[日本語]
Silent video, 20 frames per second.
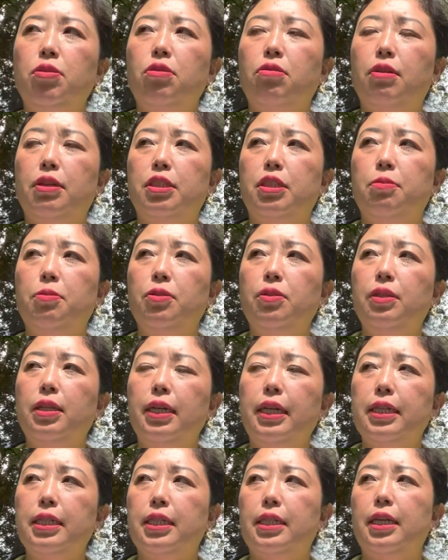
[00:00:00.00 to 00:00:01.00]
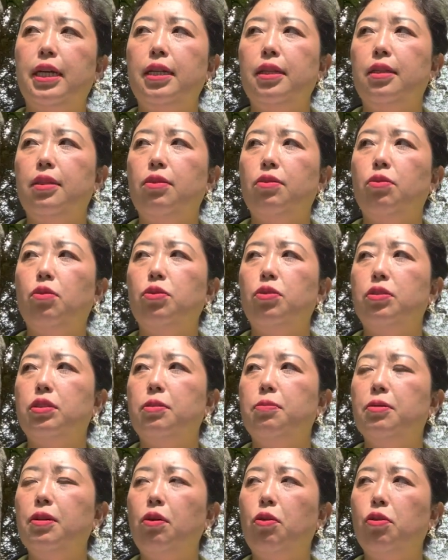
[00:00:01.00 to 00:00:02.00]
のは自分だけじゃないっていう、
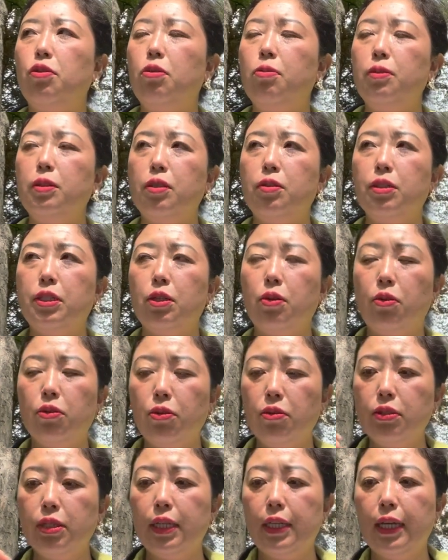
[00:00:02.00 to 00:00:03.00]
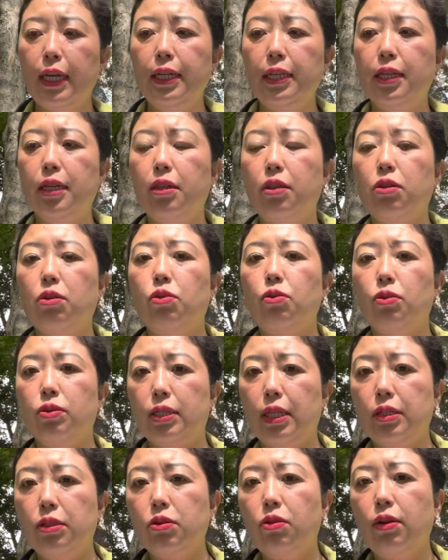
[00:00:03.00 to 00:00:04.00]
自分は子供孤独じゃないんだっていうのを
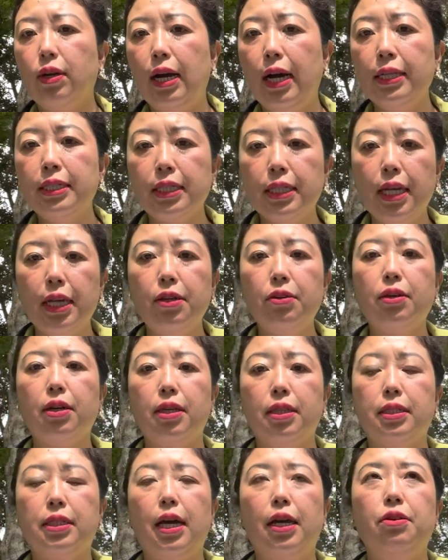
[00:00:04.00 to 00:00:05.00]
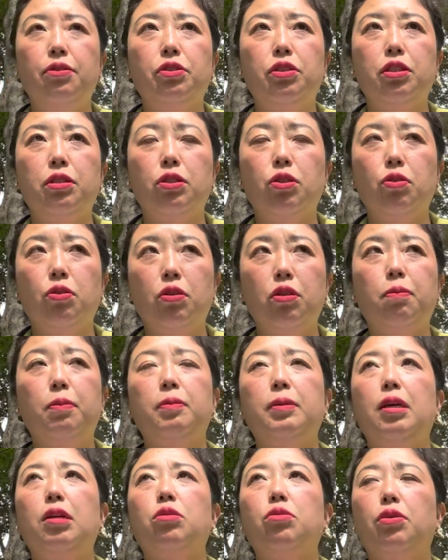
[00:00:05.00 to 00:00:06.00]
さ、すごい感じられるからさ、ああいう自助グループ
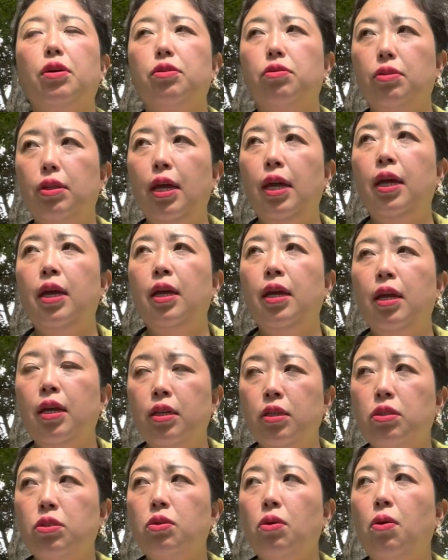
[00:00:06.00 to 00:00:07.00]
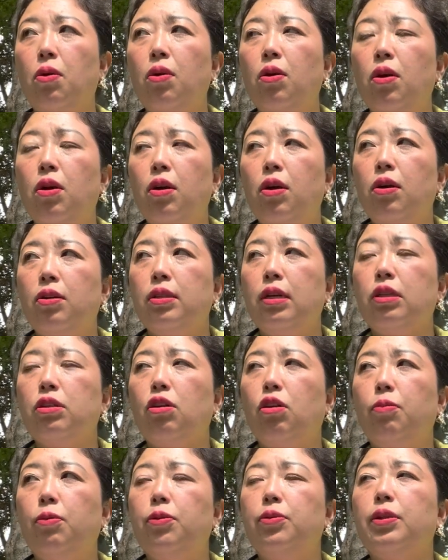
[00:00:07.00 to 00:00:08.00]
みたいなとこだとね。そう。だ
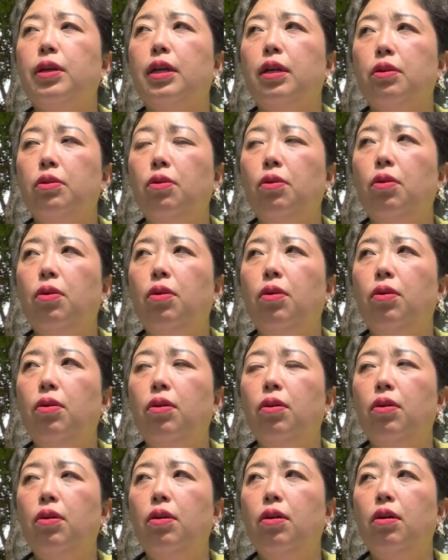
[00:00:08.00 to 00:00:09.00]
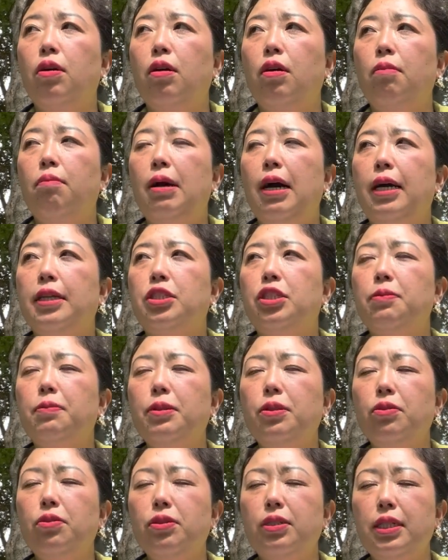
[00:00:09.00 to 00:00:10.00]
とは思うんだけど、まあ自
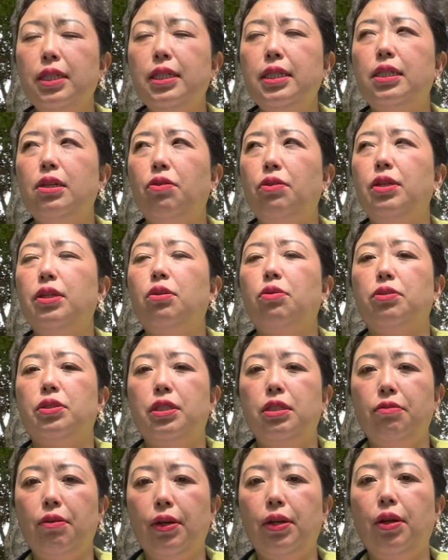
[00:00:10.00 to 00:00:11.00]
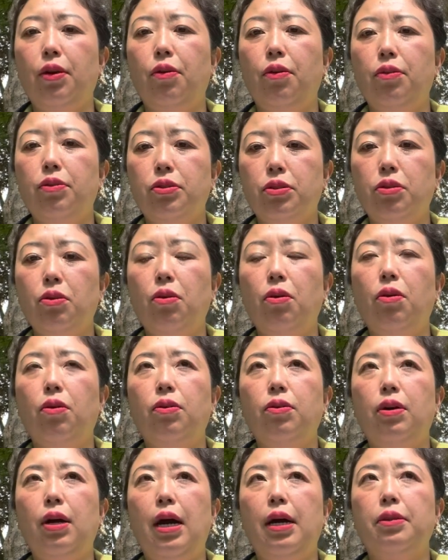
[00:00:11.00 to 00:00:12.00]
分の人生を生きてほしいわけよ。そ
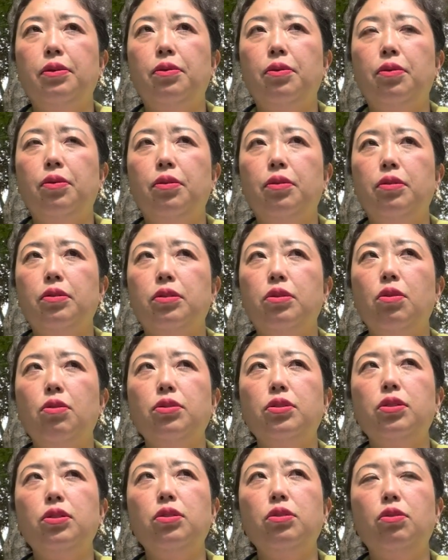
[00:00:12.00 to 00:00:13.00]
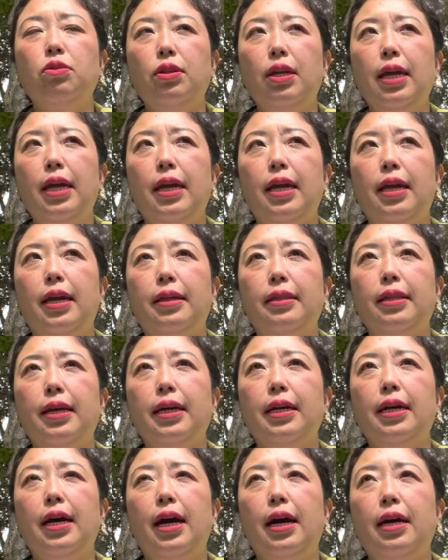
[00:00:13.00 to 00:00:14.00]
う。あの、そうするとね、
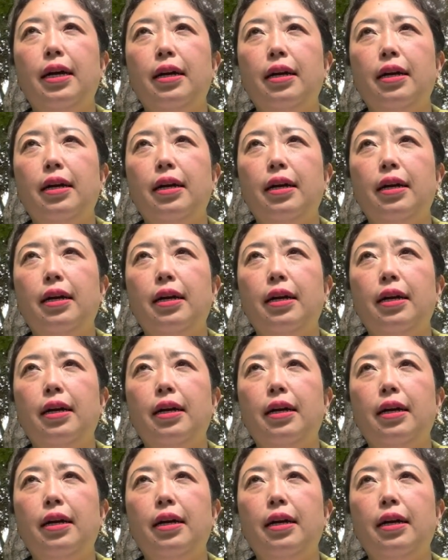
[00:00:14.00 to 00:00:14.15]
なんか、